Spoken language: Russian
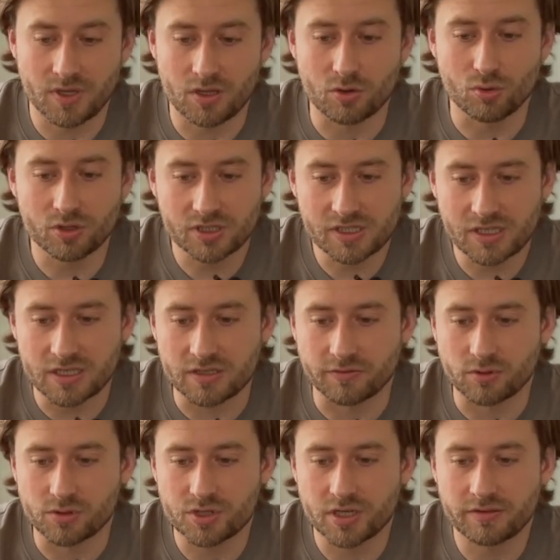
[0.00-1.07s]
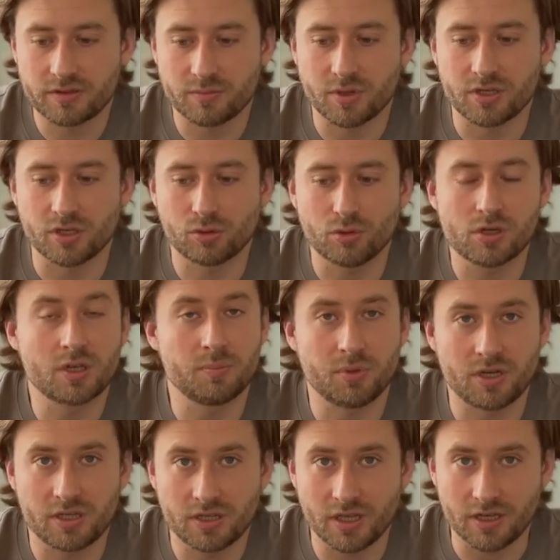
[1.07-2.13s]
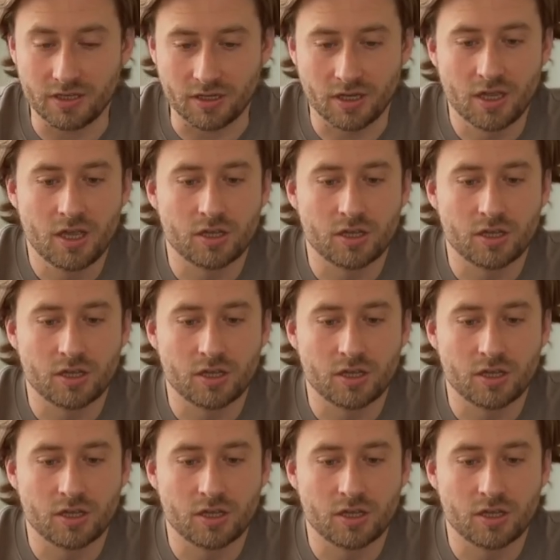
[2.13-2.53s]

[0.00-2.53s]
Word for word: И он, кстати, включает в себя не только переедание,